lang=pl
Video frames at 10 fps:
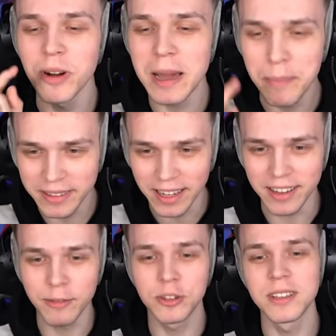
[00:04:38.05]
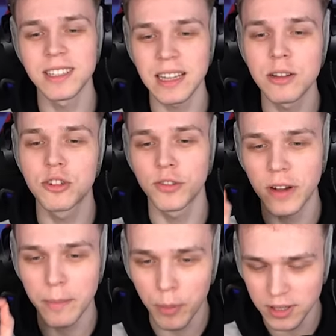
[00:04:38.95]
moje pytanie, w którym zadałem, czy
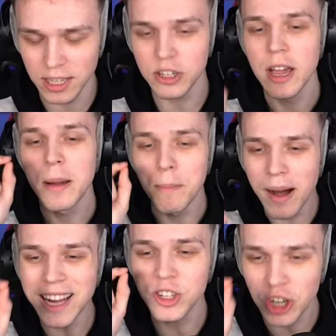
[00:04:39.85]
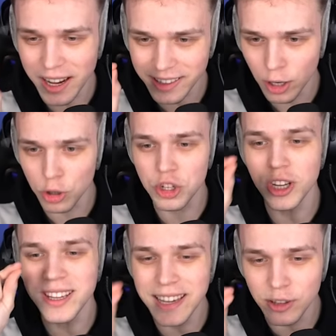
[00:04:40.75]
twoja postać ma czarne
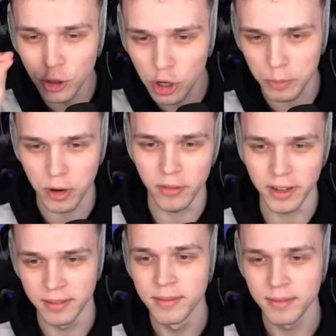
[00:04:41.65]
oczy jednokropkowe?